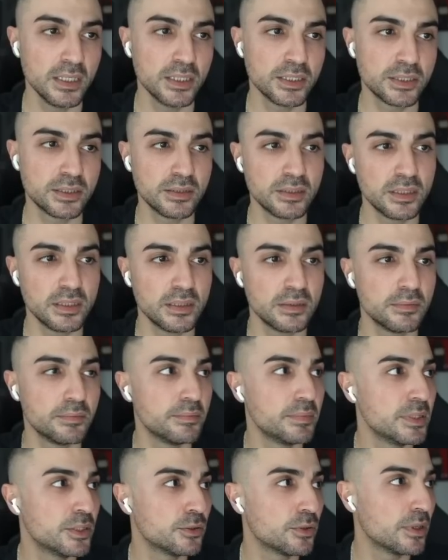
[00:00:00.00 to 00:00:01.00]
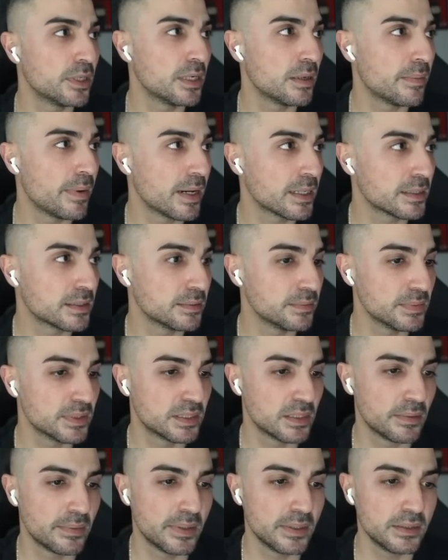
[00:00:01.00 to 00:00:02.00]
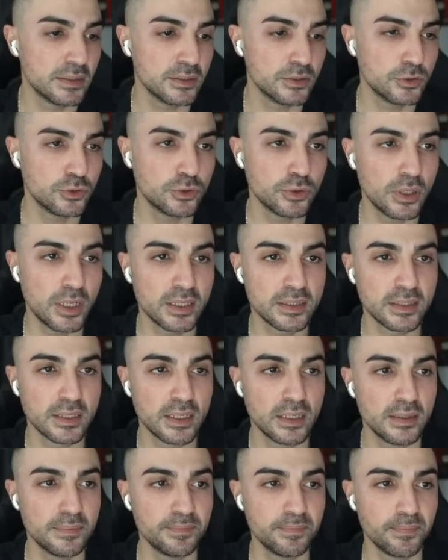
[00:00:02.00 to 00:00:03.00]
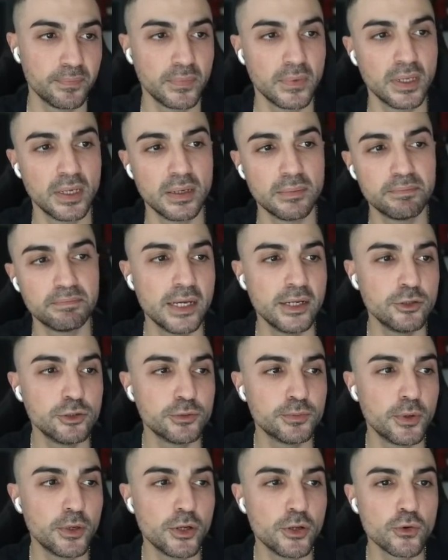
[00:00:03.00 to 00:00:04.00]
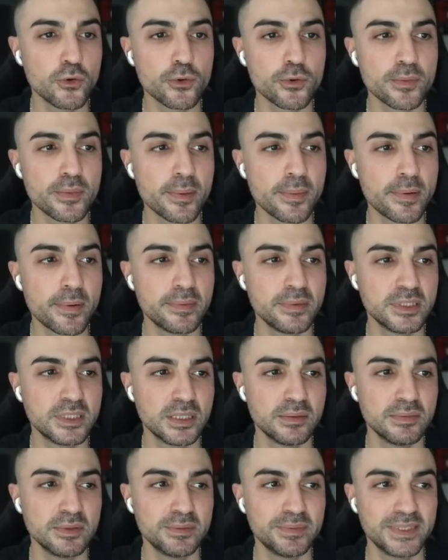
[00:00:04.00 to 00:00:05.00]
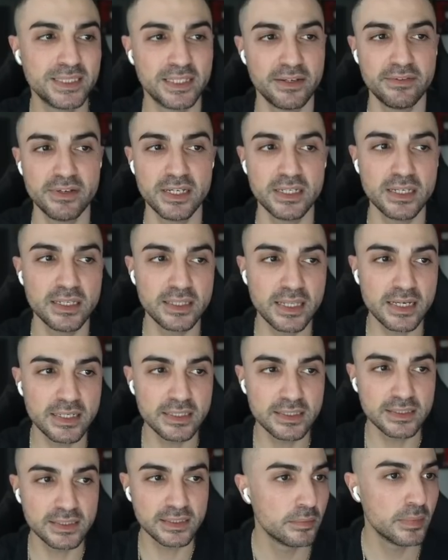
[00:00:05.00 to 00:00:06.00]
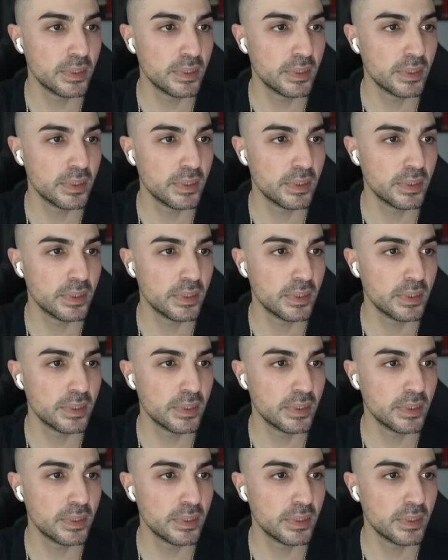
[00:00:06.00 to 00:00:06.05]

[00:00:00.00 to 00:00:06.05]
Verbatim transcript: Şimdi Bitcoin'e baktığımız zaman şu anda e, henüz böyle yorum yapabileceğimiz bir seviyede değiliz.